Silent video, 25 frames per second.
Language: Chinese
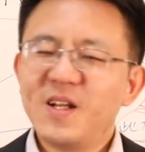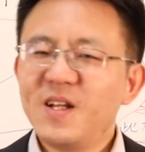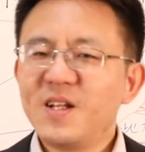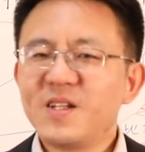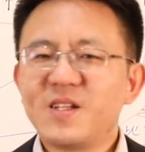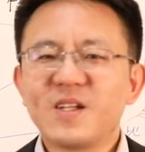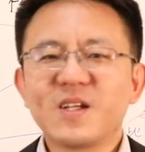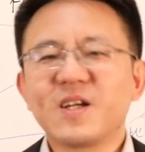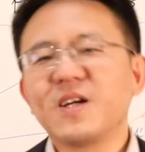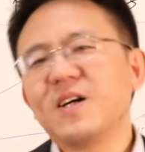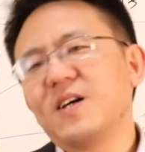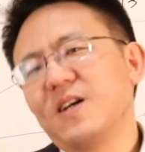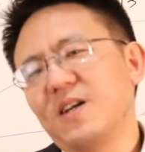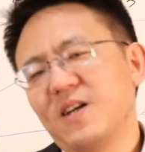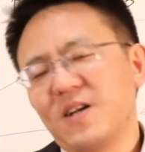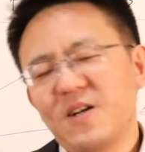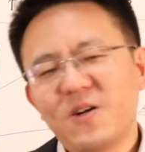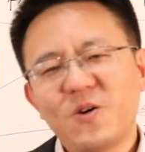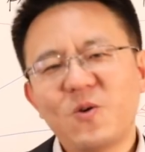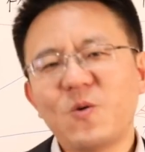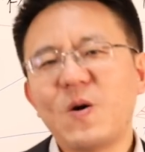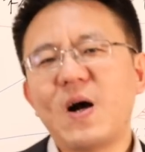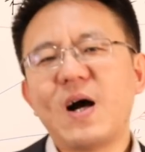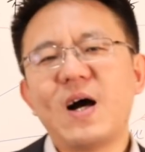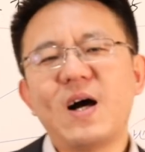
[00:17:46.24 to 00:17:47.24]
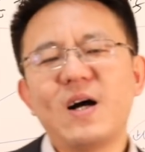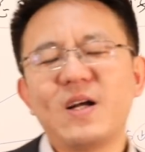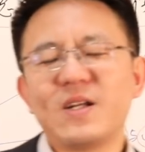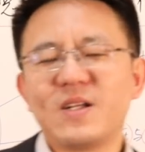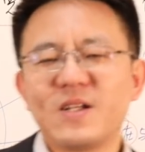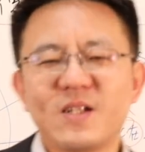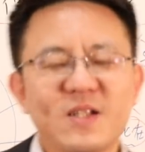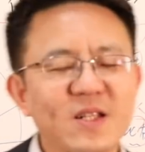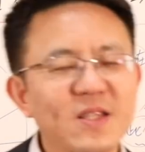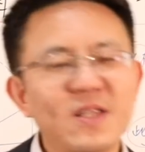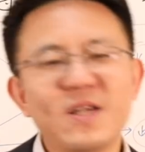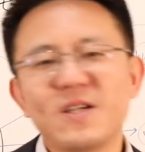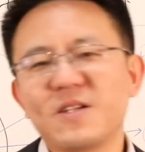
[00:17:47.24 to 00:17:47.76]
这个话
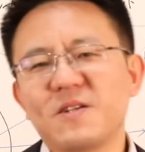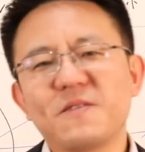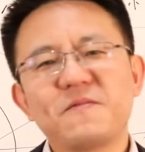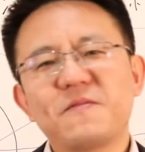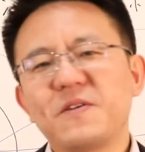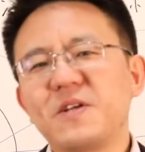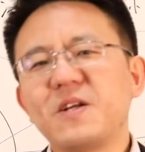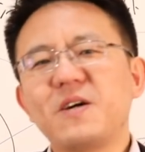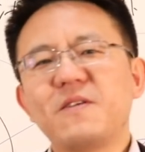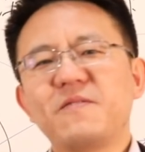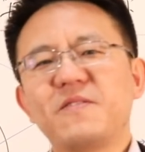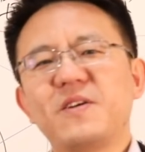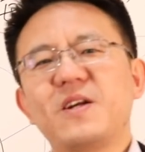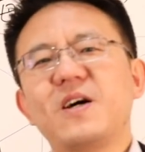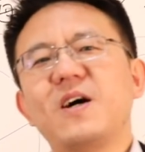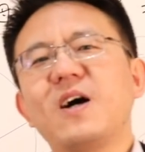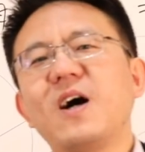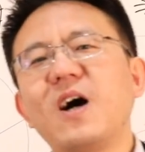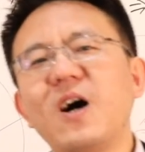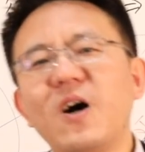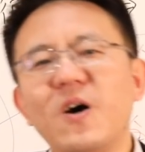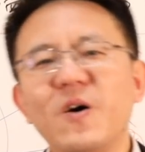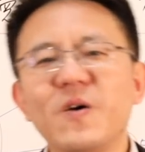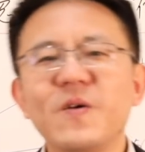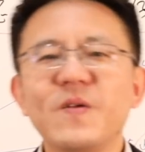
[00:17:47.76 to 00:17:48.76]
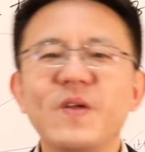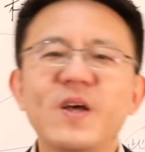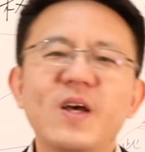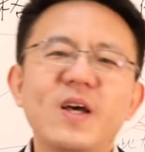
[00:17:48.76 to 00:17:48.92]
真的是非常非常好。